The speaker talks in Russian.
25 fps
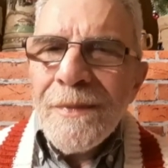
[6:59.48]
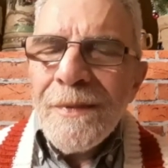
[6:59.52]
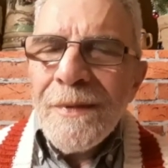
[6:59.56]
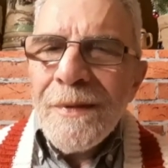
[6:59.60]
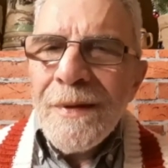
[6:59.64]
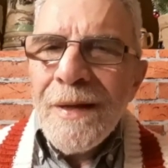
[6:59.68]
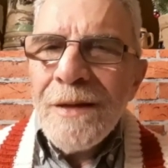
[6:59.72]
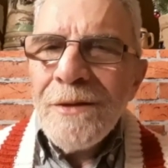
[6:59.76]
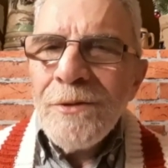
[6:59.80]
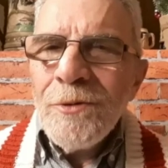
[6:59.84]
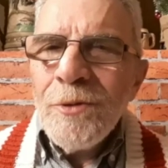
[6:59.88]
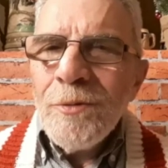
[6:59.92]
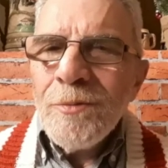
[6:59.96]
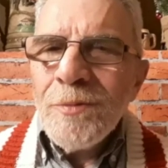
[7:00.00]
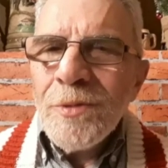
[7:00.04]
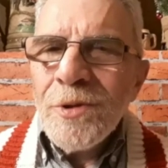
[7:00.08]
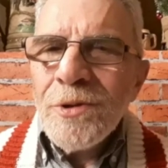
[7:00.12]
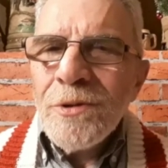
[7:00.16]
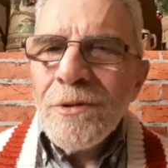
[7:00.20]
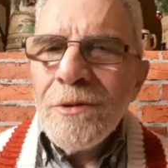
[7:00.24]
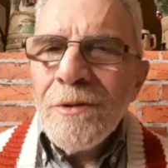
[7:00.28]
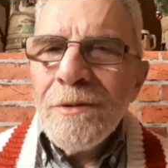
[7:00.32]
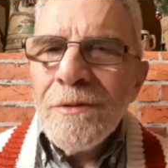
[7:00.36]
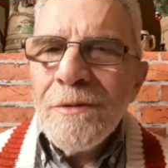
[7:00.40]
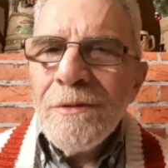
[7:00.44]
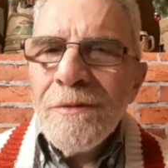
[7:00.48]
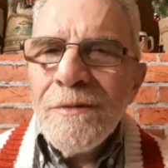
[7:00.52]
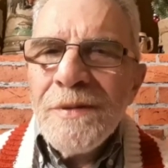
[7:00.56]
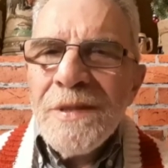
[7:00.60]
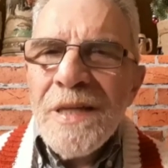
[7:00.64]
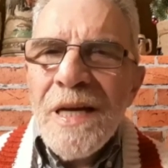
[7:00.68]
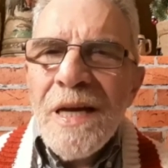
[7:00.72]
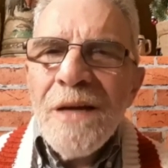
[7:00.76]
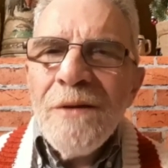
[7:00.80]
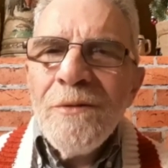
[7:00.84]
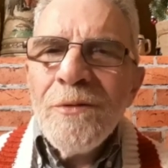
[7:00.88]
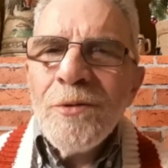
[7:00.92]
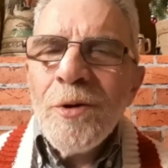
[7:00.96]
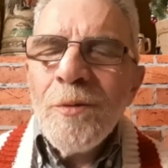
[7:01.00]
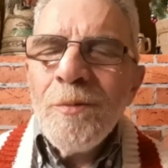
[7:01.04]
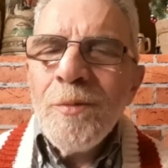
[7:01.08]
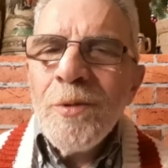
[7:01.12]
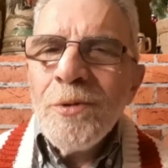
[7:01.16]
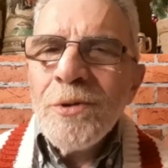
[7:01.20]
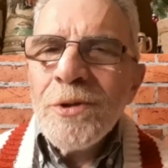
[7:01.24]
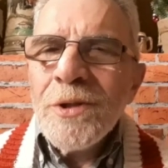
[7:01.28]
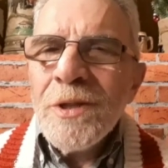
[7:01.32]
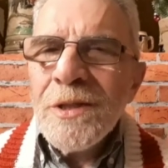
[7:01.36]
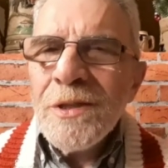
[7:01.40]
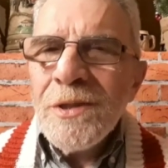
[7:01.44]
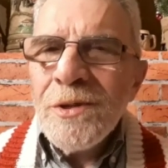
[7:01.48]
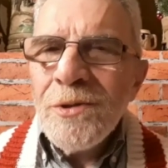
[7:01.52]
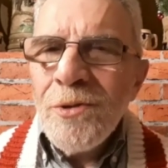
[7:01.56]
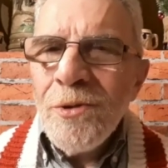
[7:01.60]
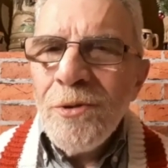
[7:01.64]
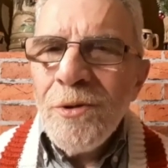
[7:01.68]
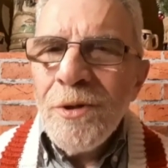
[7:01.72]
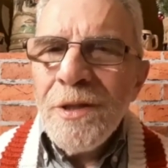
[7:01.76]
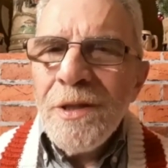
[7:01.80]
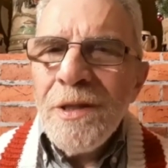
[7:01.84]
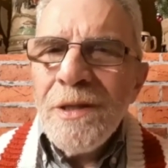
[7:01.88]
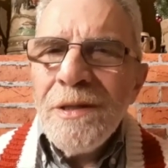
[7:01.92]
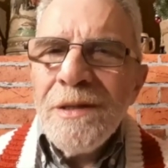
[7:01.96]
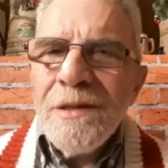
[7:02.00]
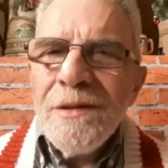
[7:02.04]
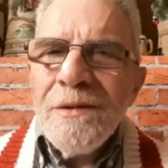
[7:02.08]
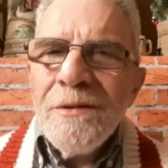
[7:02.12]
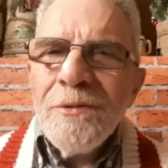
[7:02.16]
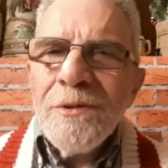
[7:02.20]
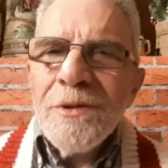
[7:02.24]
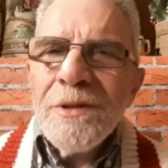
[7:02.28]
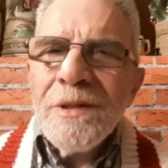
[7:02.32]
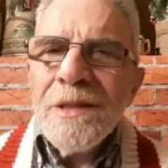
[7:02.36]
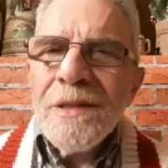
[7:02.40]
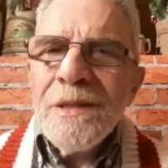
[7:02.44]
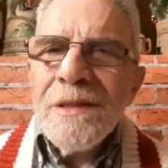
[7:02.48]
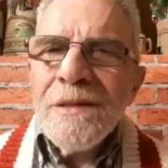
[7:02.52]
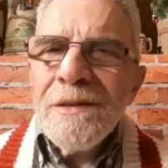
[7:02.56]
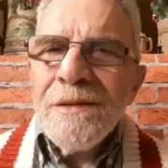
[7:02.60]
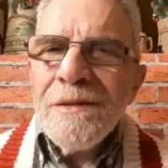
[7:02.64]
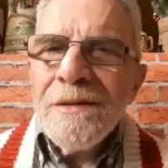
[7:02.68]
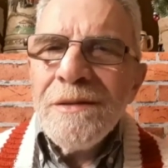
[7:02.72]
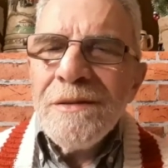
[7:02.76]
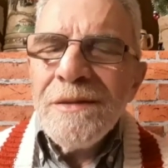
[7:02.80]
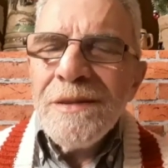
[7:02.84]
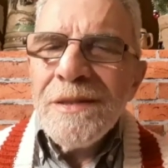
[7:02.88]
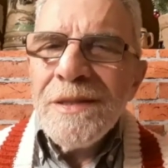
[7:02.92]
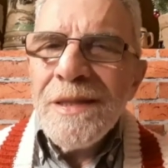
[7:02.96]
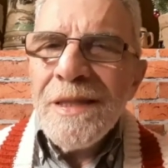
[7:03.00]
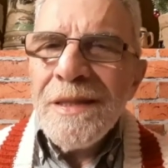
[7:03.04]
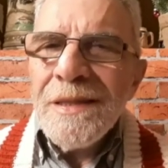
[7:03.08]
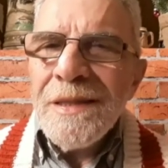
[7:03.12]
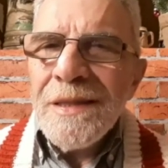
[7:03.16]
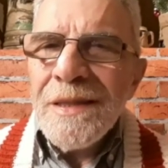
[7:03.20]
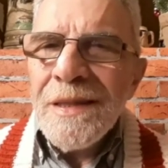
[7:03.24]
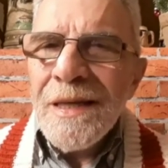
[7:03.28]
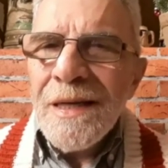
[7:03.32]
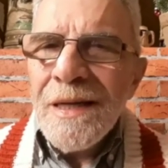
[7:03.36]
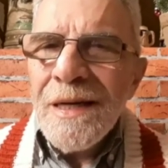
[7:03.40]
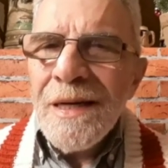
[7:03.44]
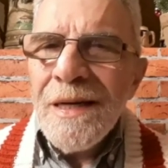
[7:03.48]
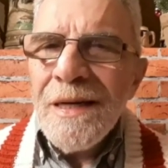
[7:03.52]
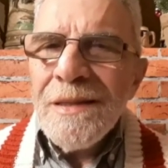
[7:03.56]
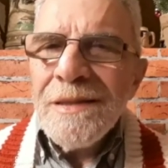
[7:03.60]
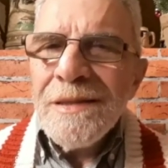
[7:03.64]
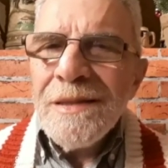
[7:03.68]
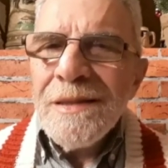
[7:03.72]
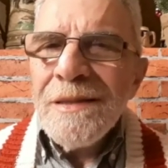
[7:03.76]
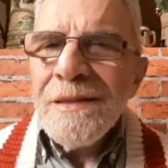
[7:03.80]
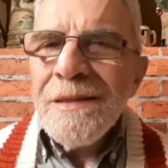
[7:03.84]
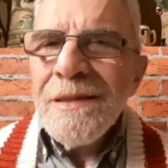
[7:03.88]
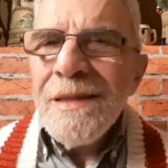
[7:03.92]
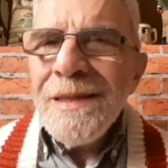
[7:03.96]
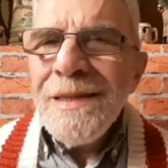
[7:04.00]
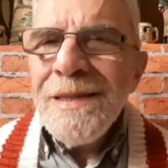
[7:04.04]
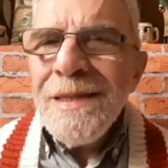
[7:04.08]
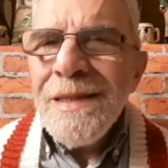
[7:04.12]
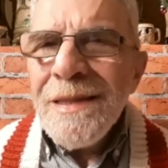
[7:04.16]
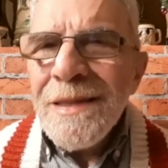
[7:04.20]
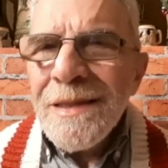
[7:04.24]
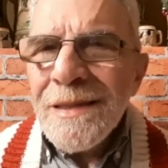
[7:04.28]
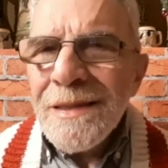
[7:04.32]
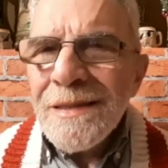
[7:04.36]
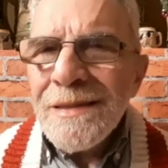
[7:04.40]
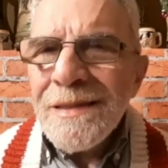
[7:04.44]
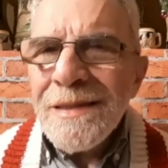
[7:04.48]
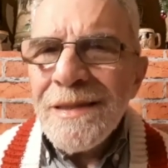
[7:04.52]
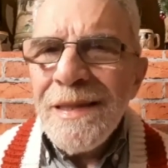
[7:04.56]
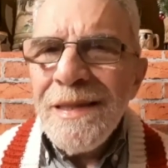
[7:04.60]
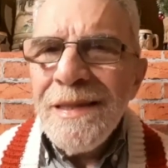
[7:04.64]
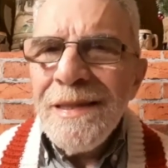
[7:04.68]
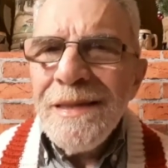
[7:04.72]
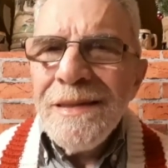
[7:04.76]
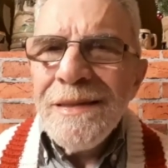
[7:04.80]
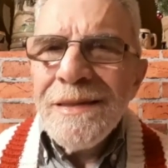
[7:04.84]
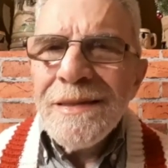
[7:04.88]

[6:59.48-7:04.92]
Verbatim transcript: о том, что вся Европа уже стонет, и вот и цены на газ. Да цены росли